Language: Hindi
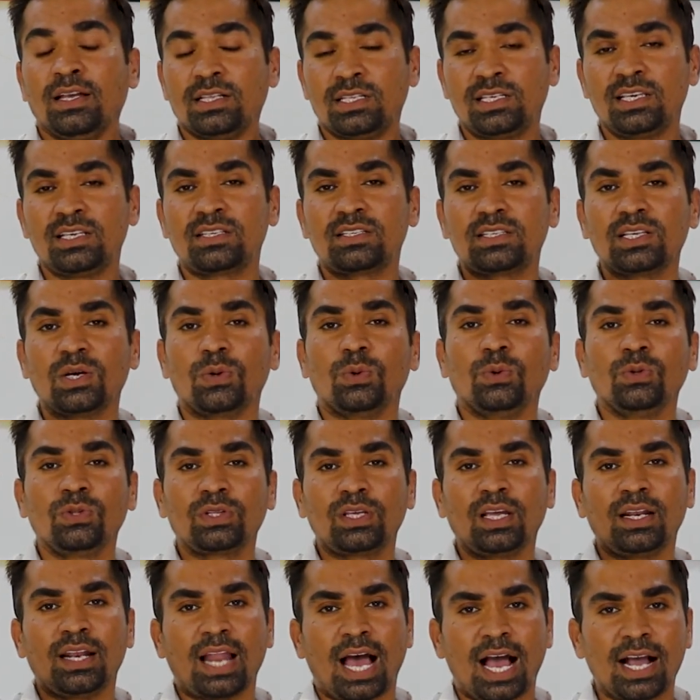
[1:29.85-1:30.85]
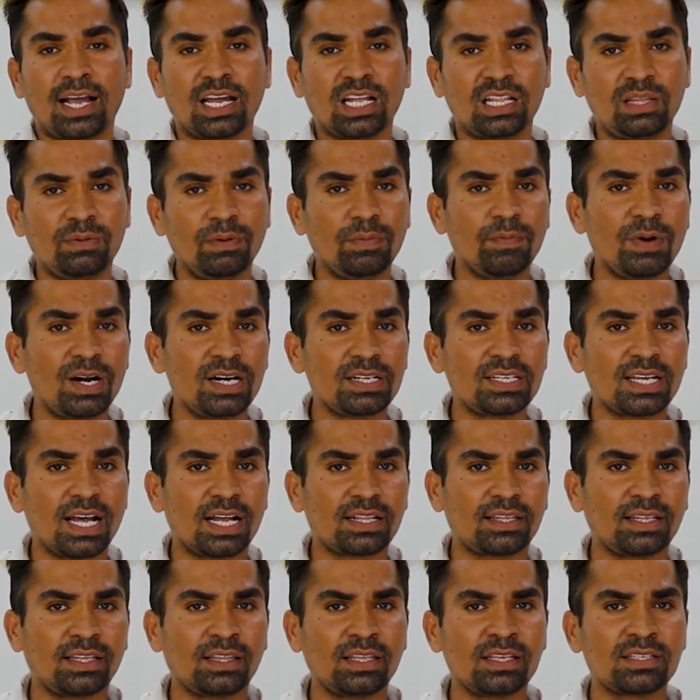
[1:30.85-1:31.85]
जिससे उनकी लागत भी बढ़
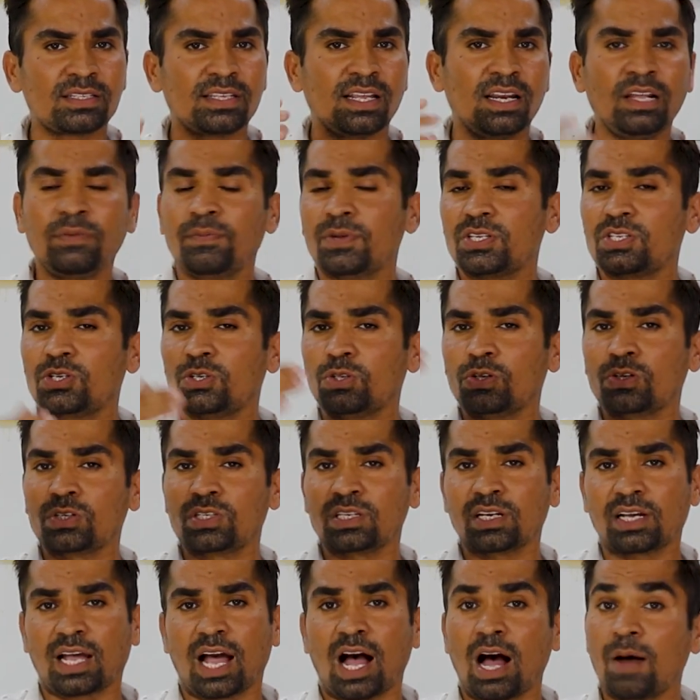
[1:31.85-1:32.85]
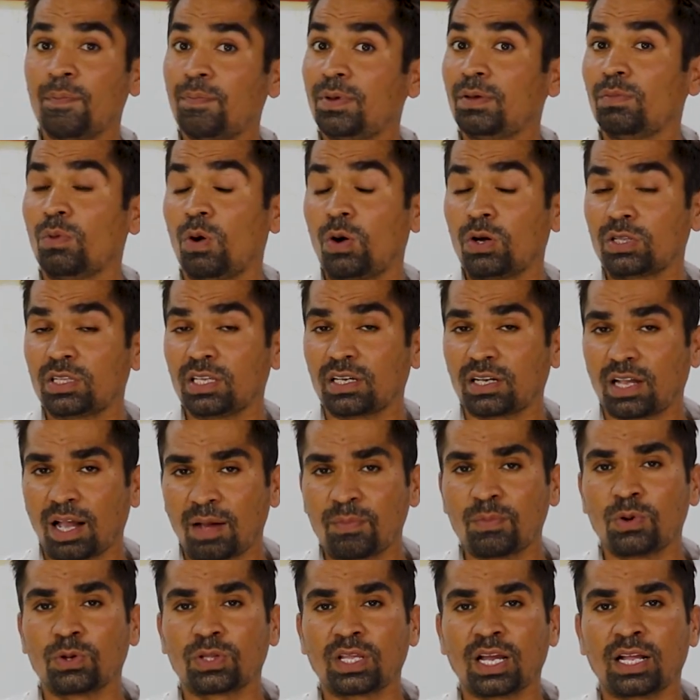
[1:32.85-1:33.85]
जाती थी सीलिंग मशीनों से काम भी बहुत ही
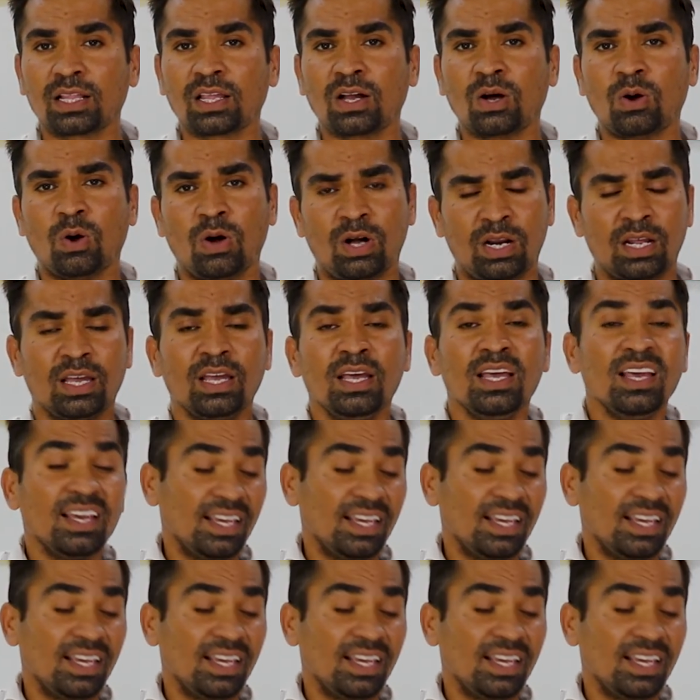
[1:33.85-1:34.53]
कम होता था और